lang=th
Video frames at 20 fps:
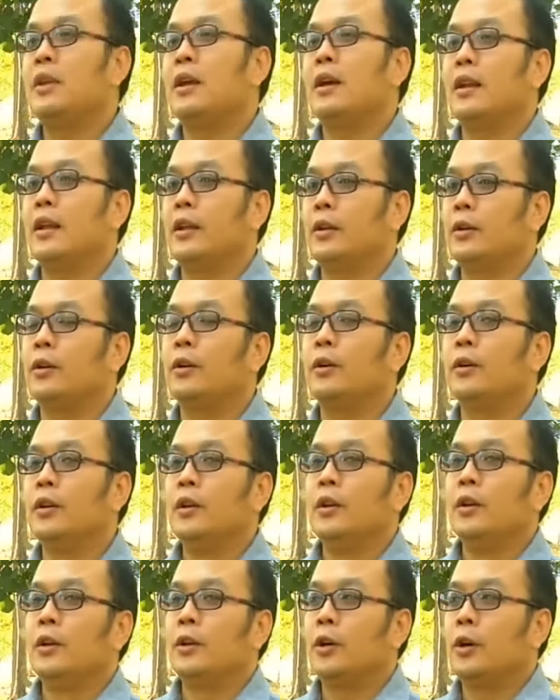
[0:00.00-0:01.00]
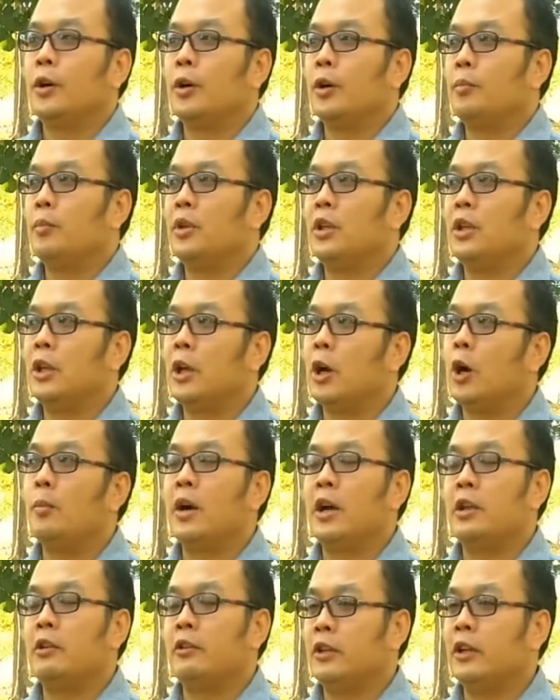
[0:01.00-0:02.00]
อะไรก็ก็มีเข้ามา
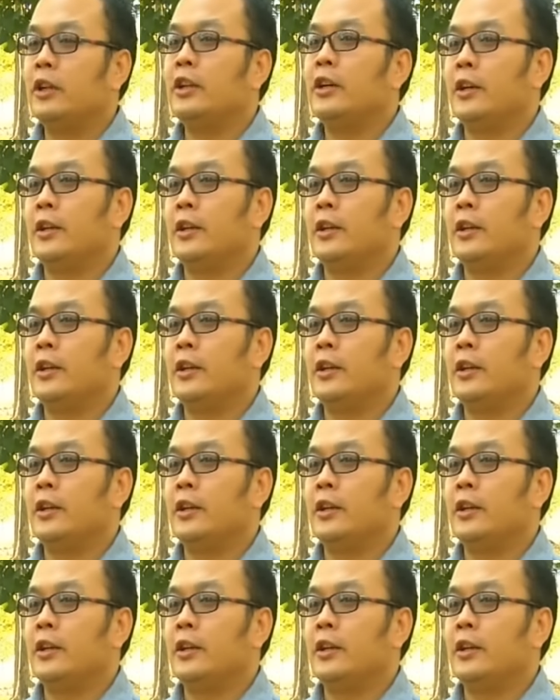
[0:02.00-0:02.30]
อยู่เรื่อย